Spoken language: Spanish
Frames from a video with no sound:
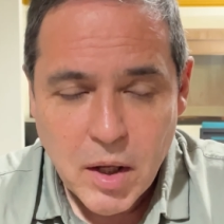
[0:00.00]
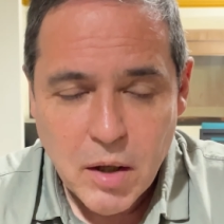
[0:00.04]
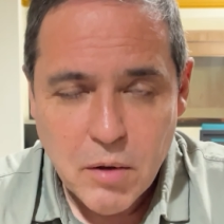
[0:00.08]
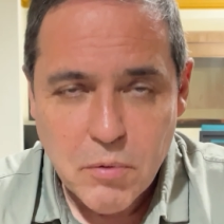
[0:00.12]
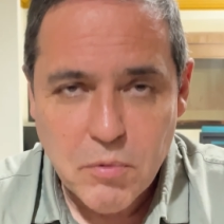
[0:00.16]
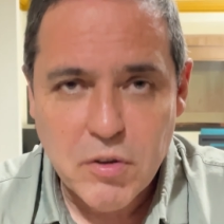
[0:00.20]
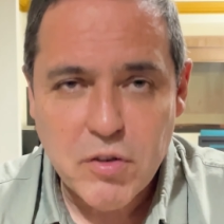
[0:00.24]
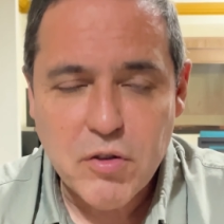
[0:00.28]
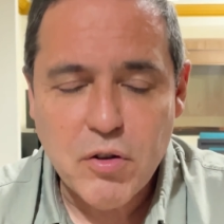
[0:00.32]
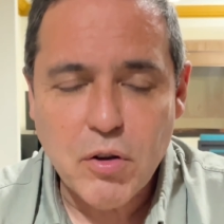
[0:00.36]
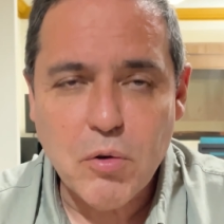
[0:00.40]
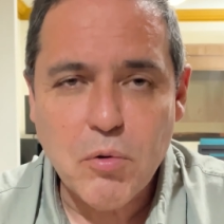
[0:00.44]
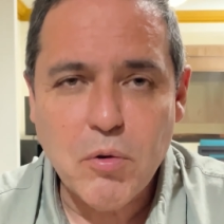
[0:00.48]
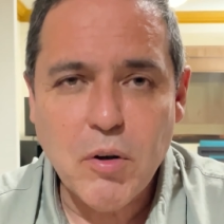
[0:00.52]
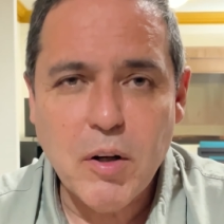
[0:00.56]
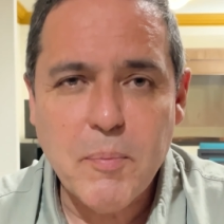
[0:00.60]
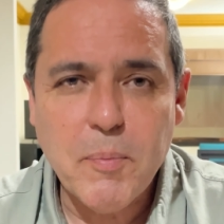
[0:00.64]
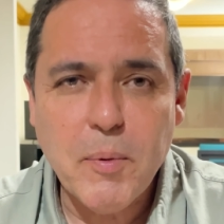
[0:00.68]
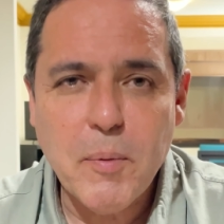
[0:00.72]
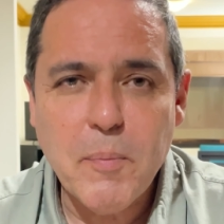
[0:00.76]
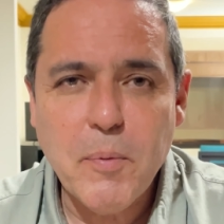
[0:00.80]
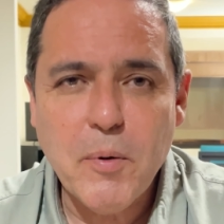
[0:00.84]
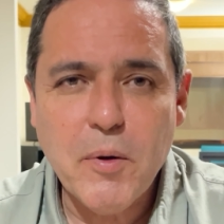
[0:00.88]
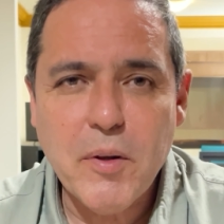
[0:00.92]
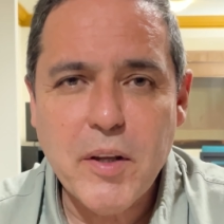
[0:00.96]
nuestro
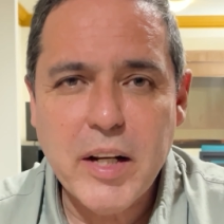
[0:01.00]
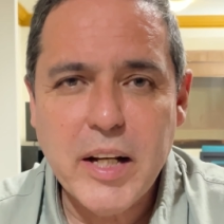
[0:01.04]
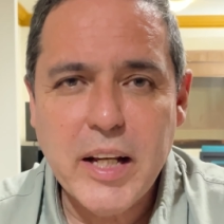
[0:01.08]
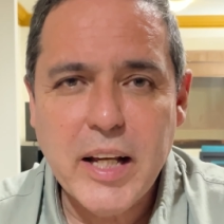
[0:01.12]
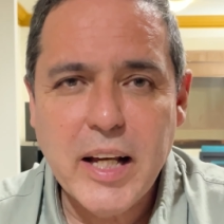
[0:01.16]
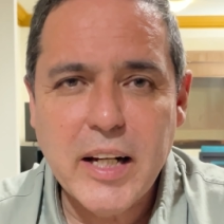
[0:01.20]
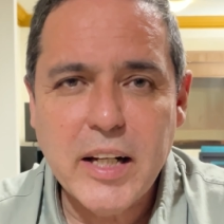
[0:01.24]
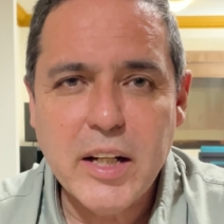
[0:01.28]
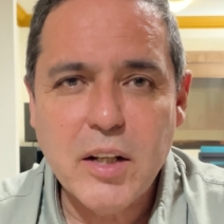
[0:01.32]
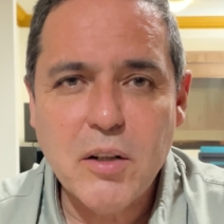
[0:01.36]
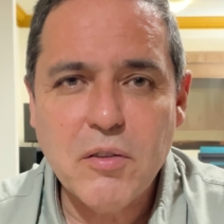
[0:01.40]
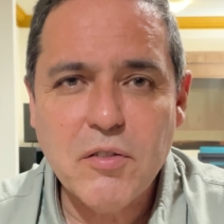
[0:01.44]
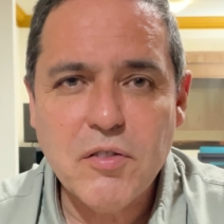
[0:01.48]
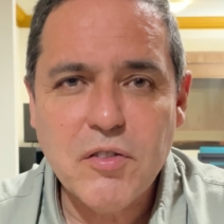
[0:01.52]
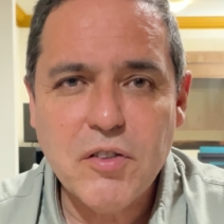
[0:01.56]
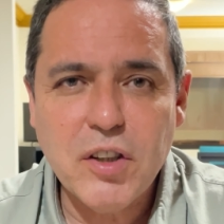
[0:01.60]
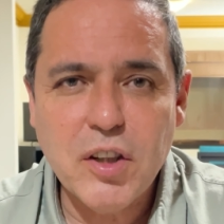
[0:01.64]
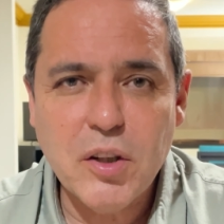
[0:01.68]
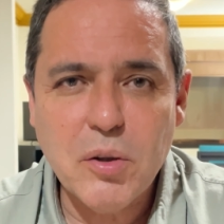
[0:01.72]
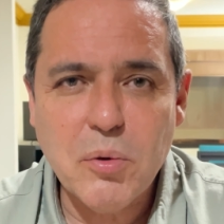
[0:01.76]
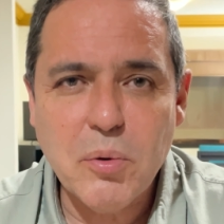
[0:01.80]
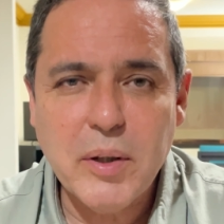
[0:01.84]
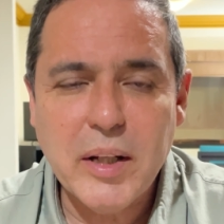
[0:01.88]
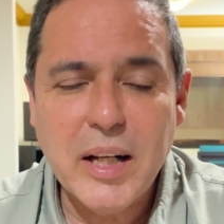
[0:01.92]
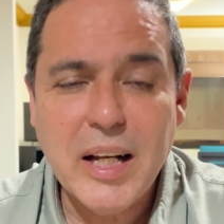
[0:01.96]
cuerpo podría
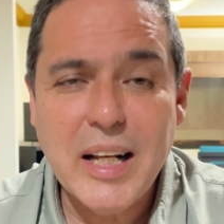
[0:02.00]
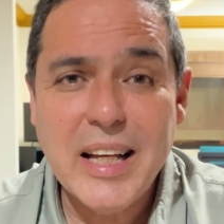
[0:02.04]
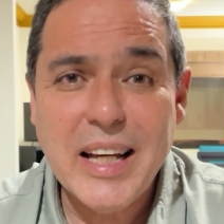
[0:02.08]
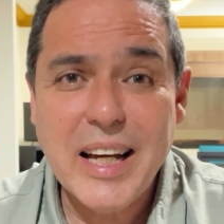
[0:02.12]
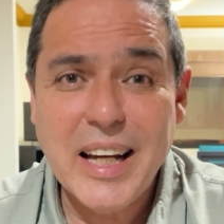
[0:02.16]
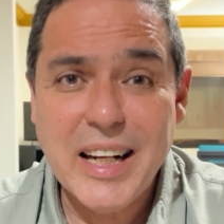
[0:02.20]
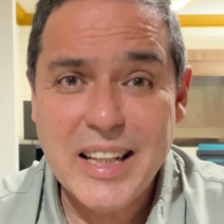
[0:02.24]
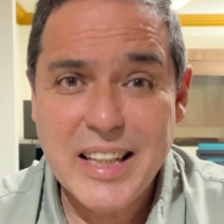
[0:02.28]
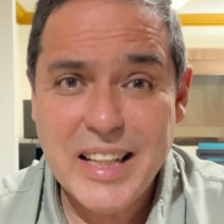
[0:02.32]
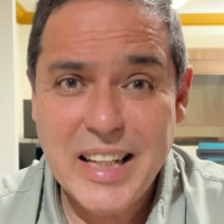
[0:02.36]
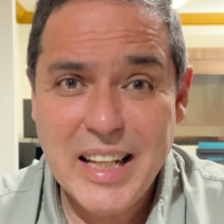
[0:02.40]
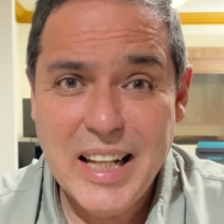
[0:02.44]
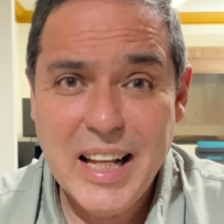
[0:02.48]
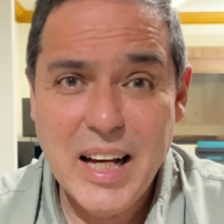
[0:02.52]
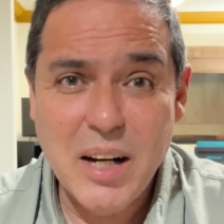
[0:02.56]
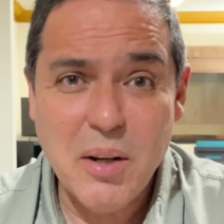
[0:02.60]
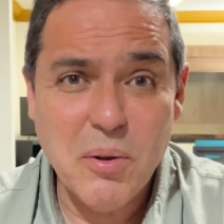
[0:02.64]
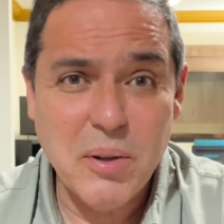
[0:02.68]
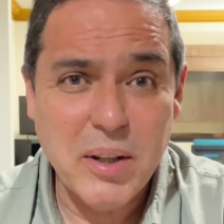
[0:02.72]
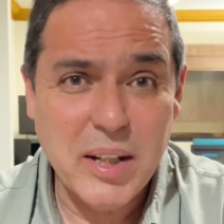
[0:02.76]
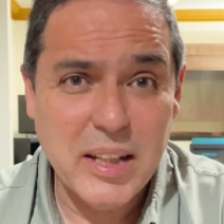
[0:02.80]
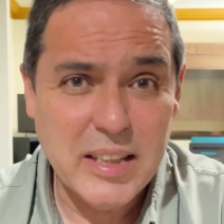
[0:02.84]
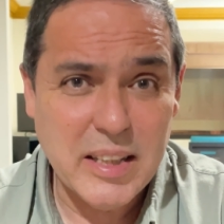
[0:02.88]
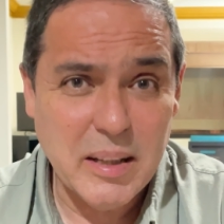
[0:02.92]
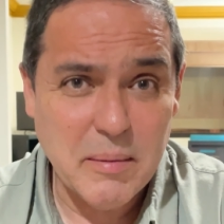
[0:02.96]
reconstituir el
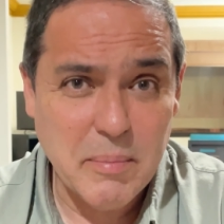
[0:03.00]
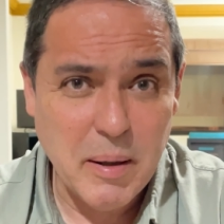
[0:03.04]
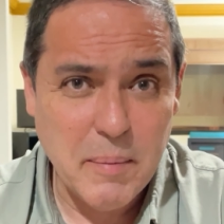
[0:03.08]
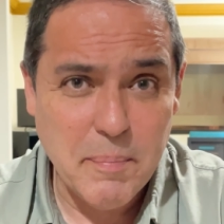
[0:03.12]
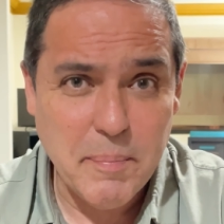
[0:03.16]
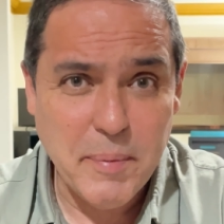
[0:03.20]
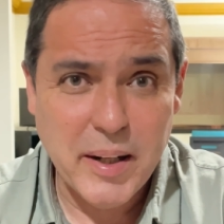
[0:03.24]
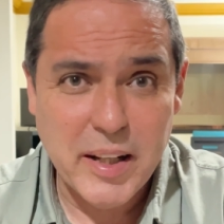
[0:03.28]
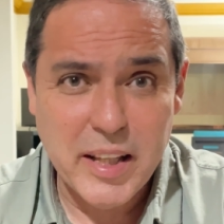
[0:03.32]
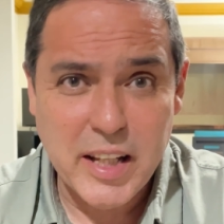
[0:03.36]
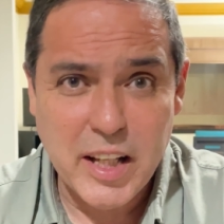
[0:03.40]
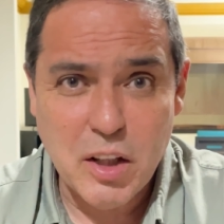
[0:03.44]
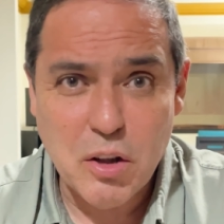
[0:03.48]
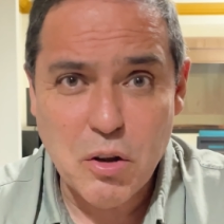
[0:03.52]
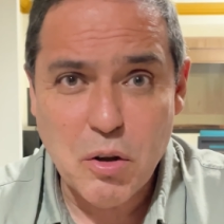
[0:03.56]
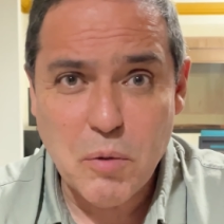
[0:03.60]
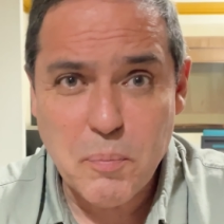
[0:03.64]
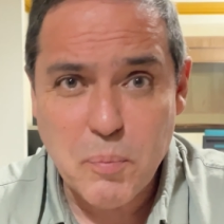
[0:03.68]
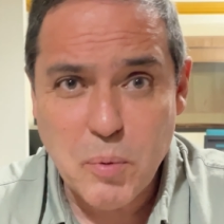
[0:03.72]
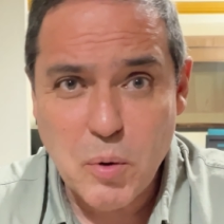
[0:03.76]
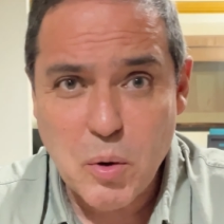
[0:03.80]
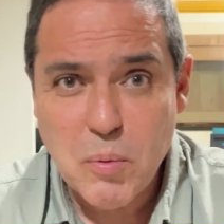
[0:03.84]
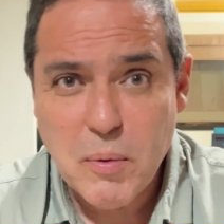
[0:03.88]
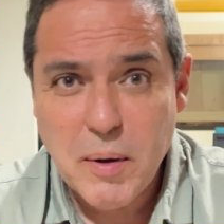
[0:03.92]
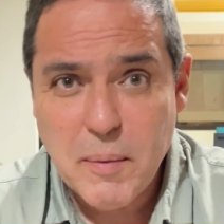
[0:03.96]
cartílago que se va perdiendo
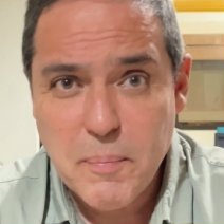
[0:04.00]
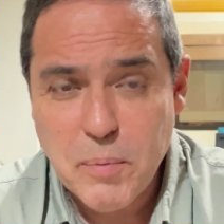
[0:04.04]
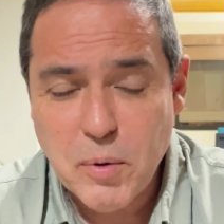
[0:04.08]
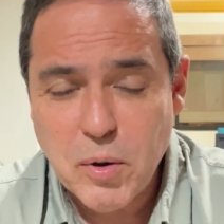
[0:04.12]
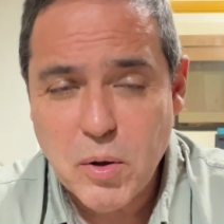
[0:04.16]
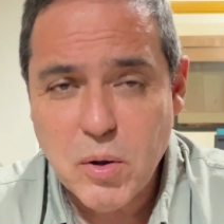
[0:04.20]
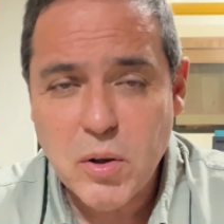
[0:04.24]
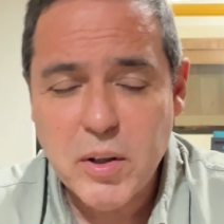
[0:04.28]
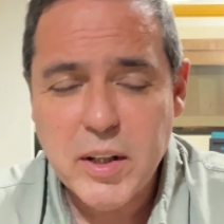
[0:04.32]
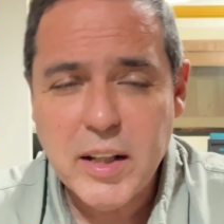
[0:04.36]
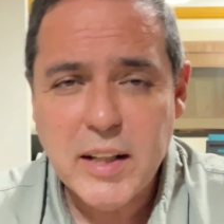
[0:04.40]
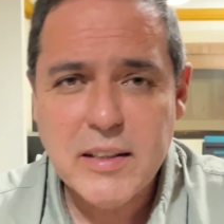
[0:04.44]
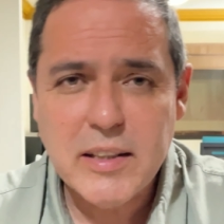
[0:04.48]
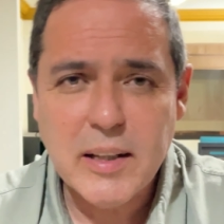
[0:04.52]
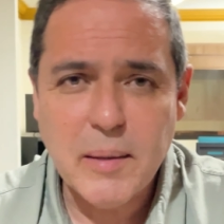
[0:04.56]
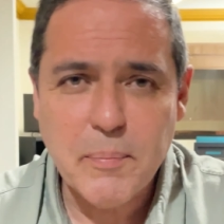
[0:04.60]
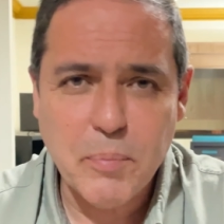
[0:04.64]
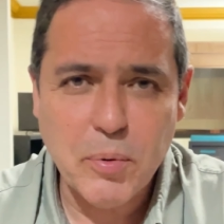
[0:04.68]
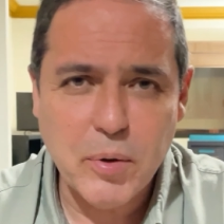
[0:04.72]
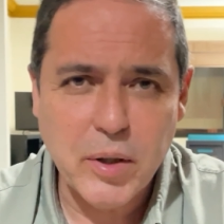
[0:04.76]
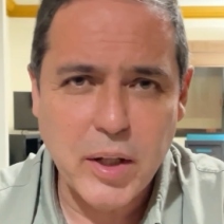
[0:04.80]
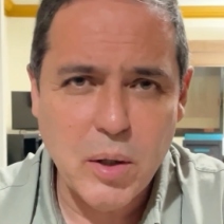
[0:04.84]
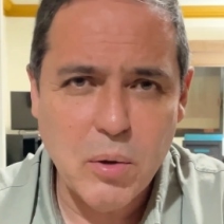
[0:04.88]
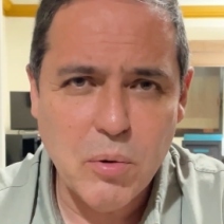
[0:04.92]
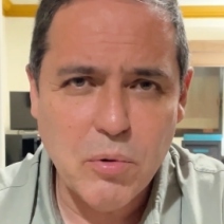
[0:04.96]
poco a poco, ya sea
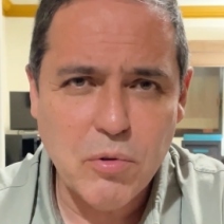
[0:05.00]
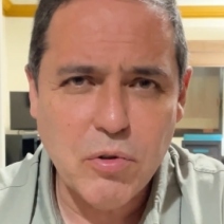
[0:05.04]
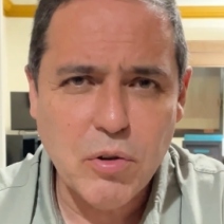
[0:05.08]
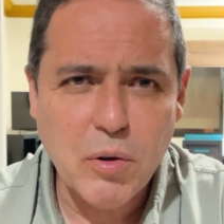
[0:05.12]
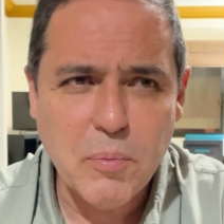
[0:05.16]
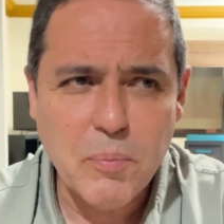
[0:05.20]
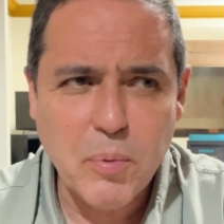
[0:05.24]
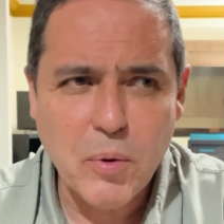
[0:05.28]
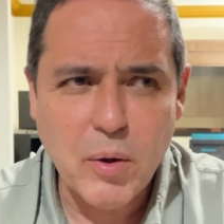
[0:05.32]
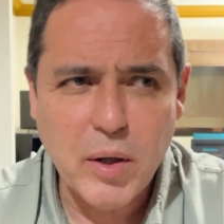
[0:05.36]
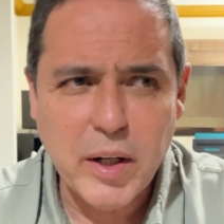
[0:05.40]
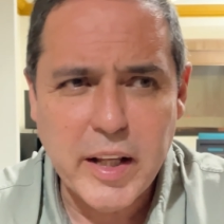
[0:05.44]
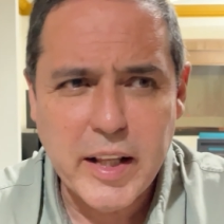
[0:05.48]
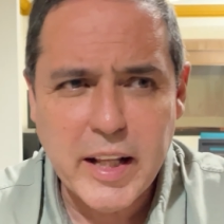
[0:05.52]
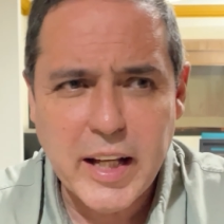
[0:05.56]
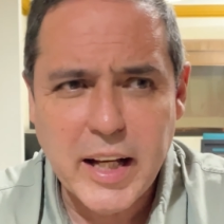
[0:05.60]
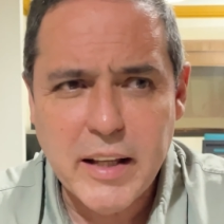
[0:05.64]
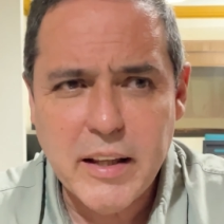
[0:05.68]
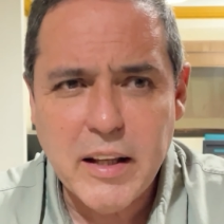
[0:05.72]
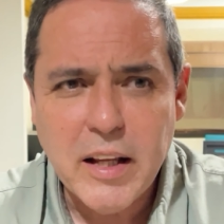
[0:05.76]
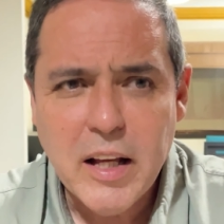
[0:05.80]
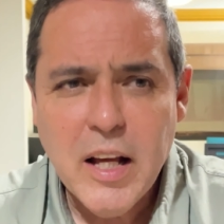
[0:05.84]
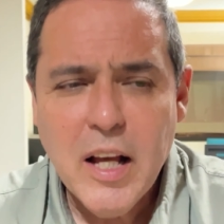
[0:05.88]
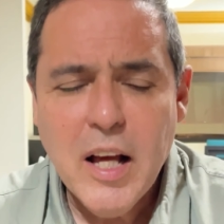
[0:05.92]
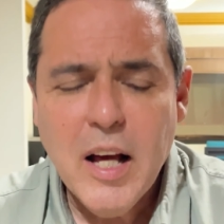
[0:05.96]
por el uso, por la edad,